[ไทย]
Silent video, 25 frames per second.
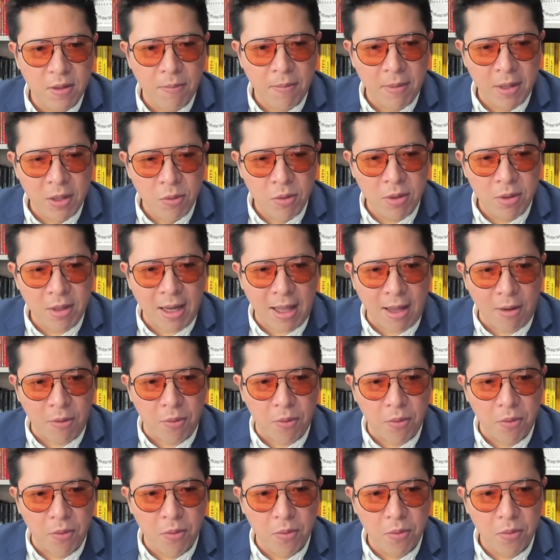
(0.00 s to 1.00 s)
มนุษย์เรา
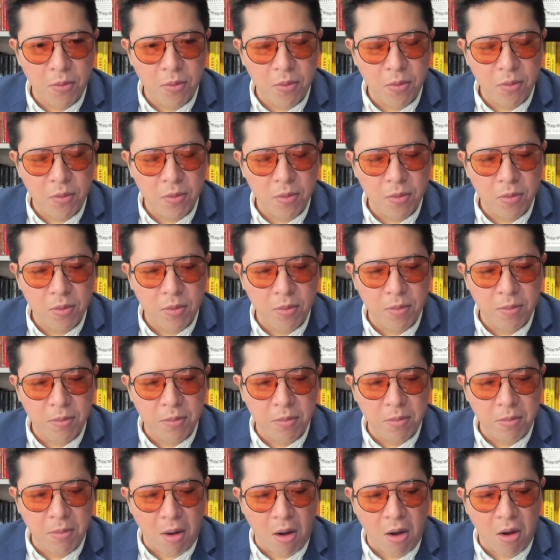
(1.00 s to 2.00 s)

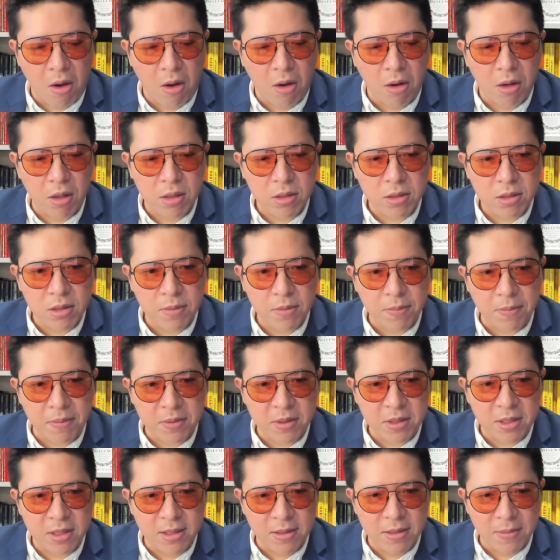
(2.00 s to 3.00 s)
มอง
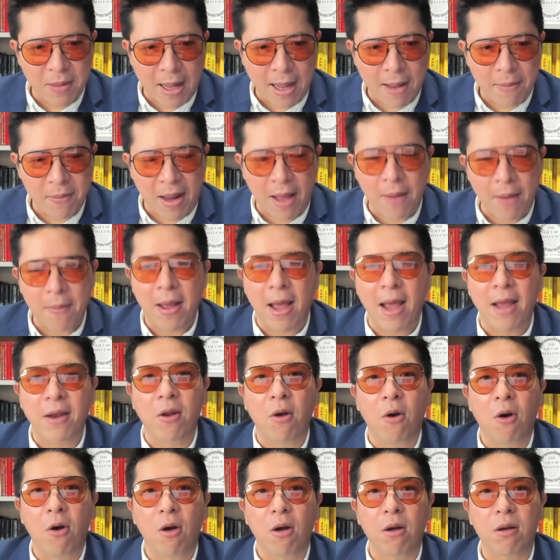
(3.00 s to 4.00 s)
ภาพลักษณ์ภาย
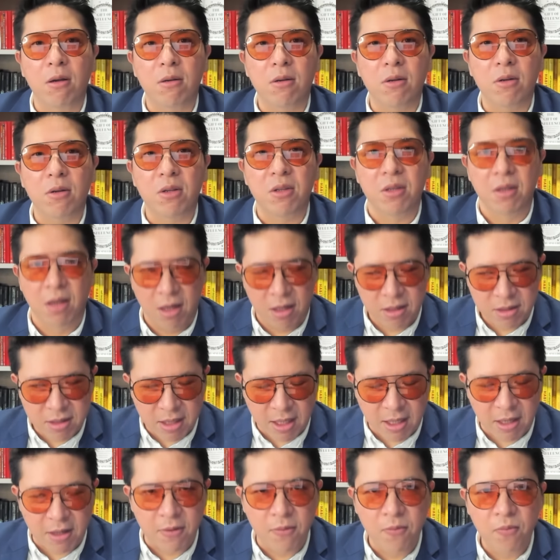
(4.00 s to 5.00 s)
นอกเยอะจ
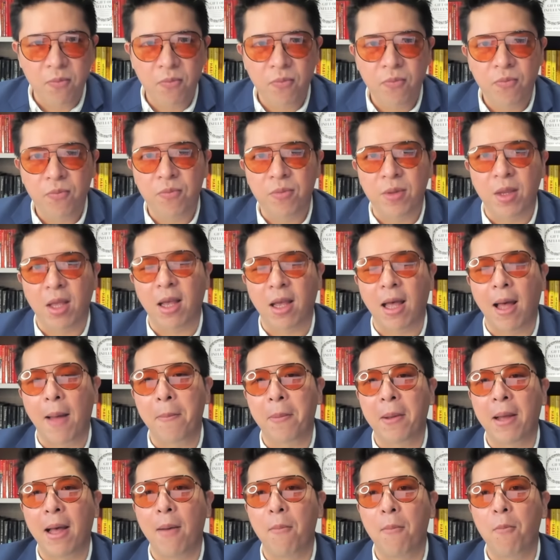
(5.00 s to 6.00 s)
ริงนะครับ
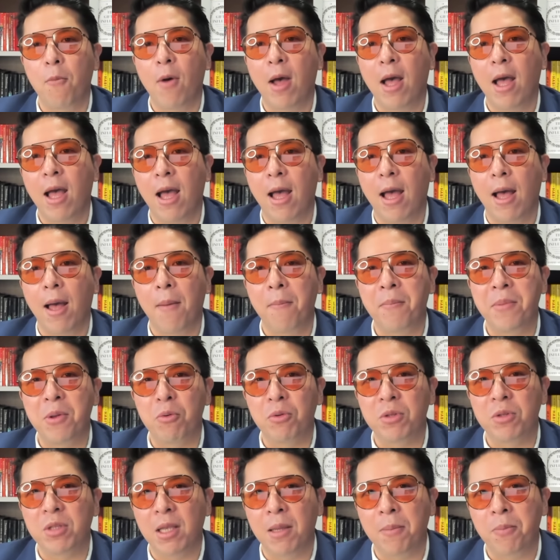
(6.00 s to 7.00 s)
คำว่า
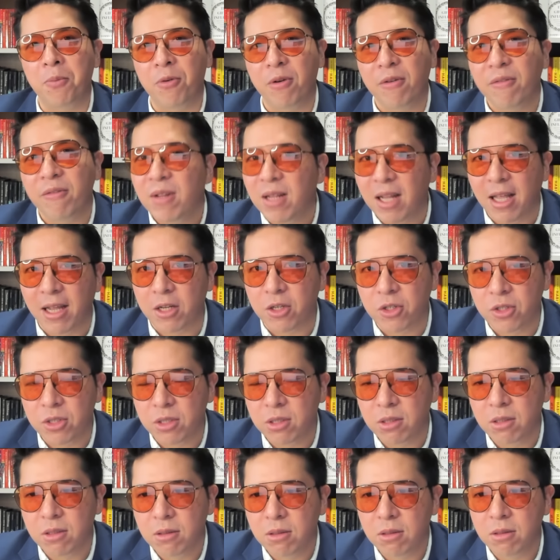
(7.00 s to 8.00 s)
beauty privilege
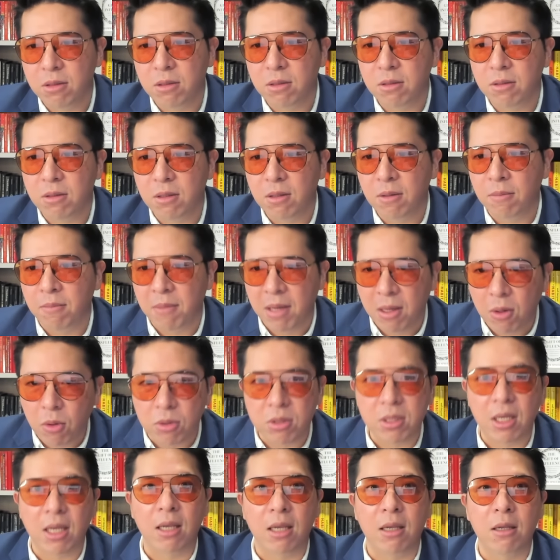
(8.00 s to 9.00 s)
มีอยู่
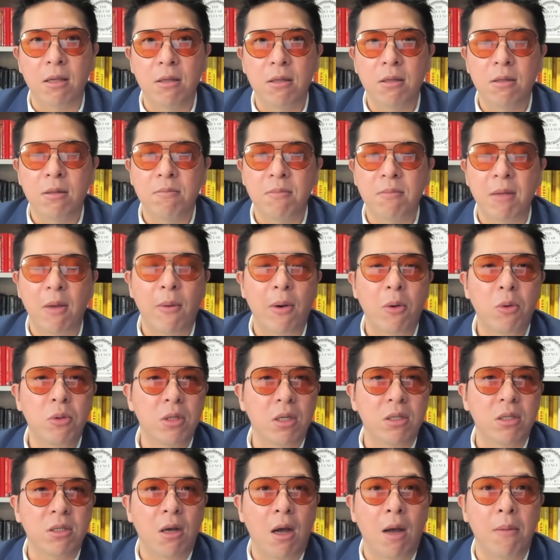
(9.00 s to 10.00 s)
จริงไม่ว่าคุณ
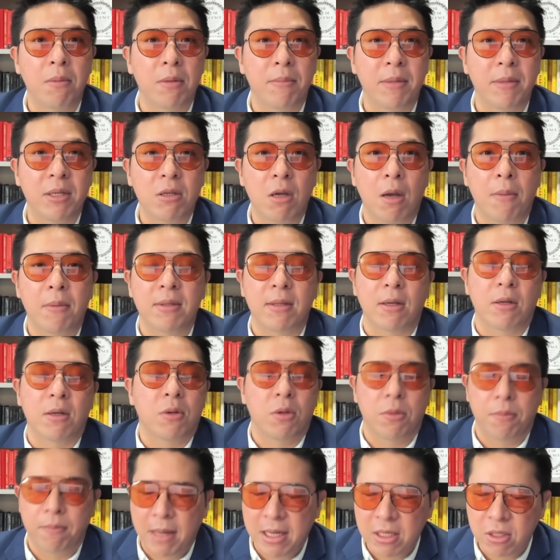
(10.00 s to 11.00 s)
จะชอบหรือไม่ชอบก็
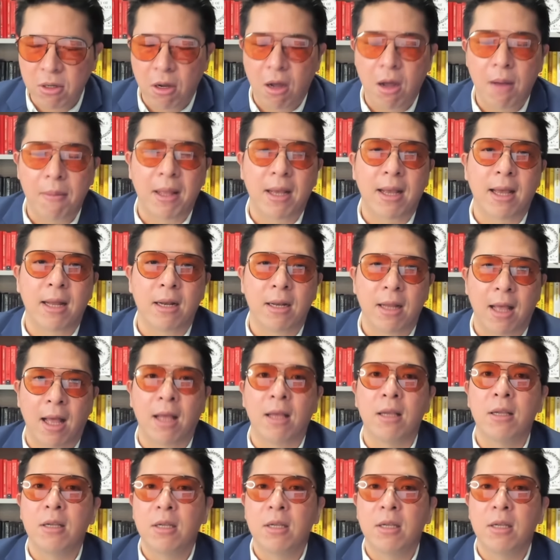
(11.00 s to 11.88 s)
ไม่ชอบละกันอ่ะ